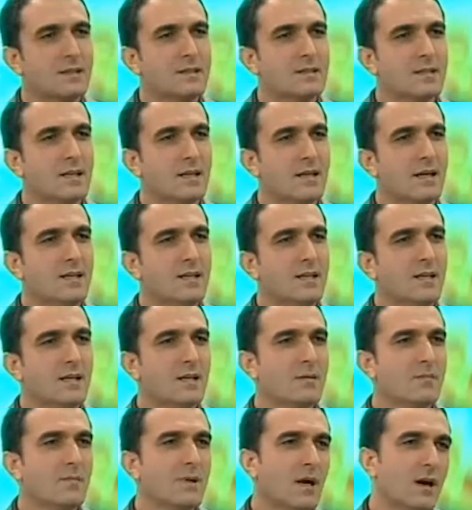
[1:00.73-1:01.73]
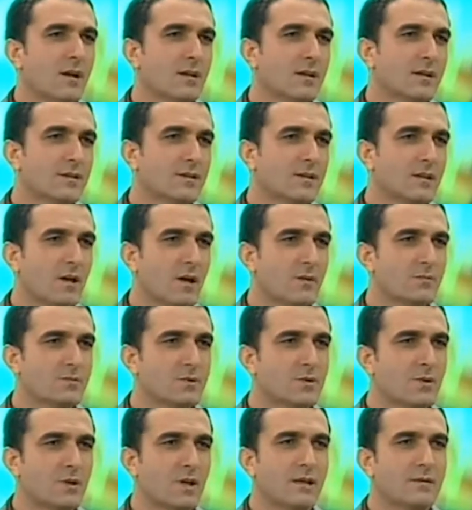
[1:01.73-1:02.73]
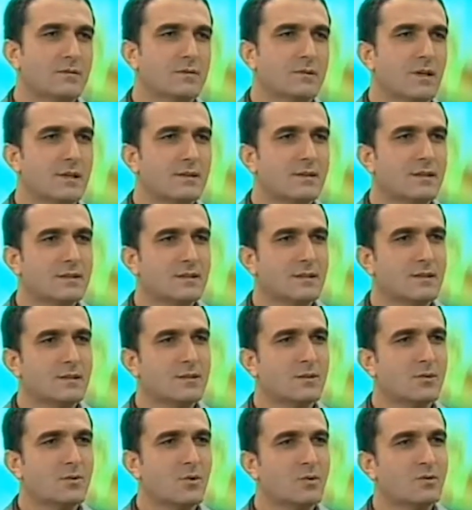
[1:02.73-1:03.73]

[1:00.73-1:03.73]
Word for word: içeren bir alanı kapsıyor. Yani sadece işte